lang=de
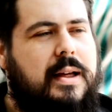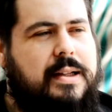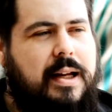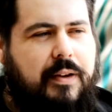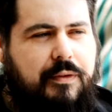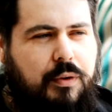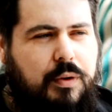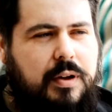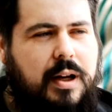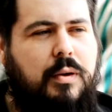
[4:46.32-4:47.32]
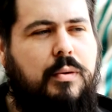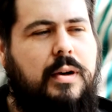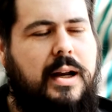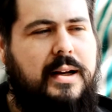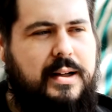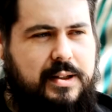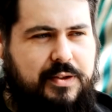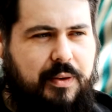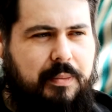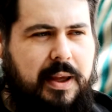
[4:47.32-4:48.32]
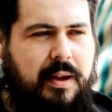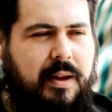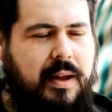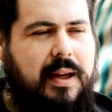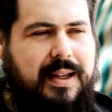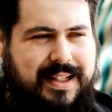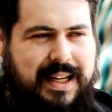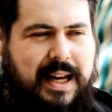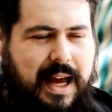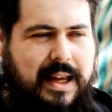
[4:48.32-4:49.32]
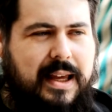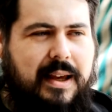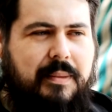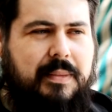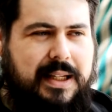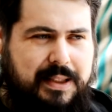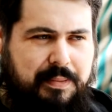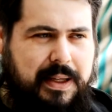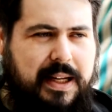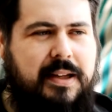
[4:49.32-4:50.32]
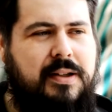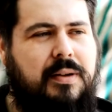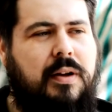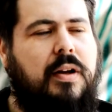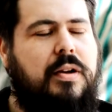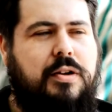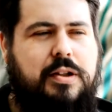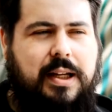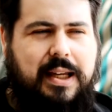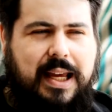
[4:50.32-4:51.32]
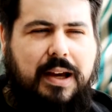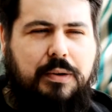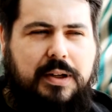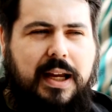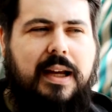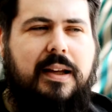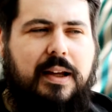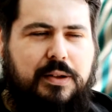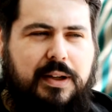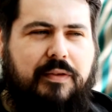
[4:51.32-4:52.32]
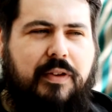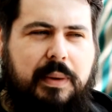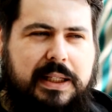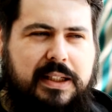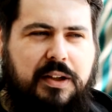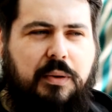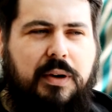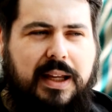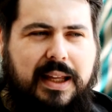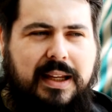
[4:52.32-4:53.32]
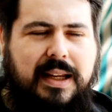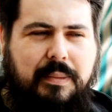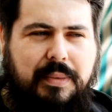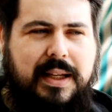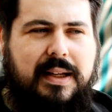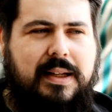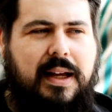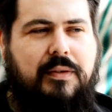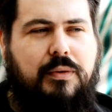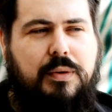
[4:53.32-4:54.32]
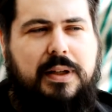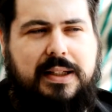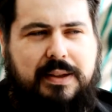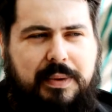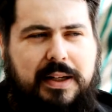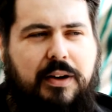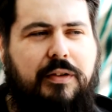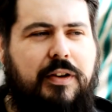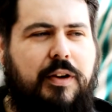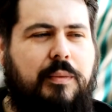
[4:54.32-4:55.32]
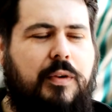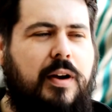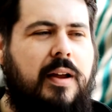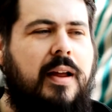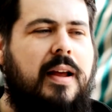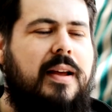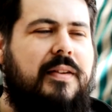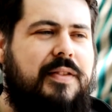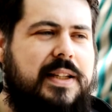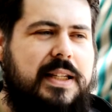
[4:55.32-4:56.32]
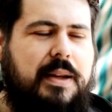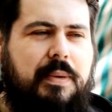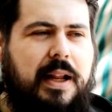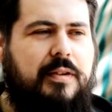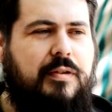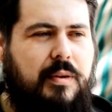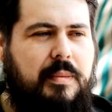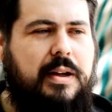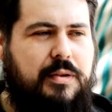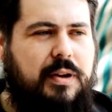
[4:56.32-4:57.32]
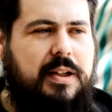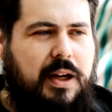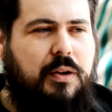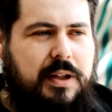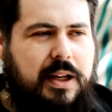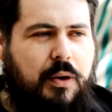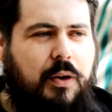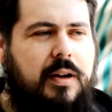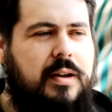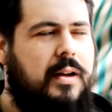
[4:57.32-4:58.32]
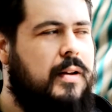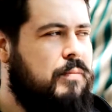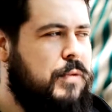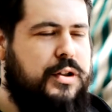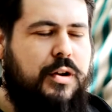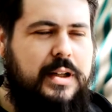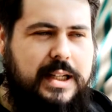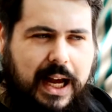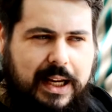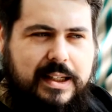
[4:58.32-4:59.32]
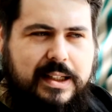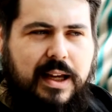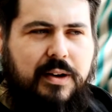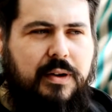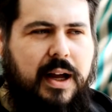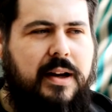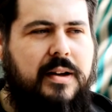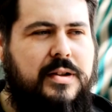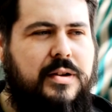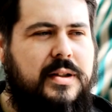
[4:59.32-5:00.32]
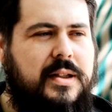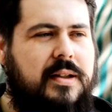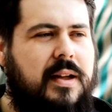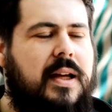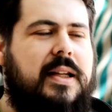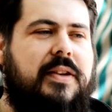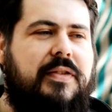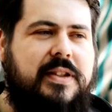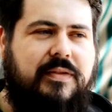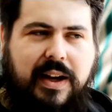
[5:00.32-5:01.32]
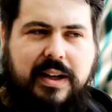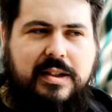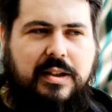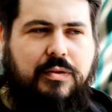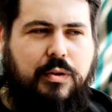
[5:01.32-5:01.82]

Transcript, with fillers: Ich kann ein Foto da hochladen, das ist von mir. Ich kann angeben, das bin ich. Durch den Geotech, also die Information in der Bilddatei, wo dieses Bild aufgenommen wurde, wissen die Plattformen natürlich auch den Ort. Das können sie anzeigen oder anders nutzen. Sie wissen, wann ich das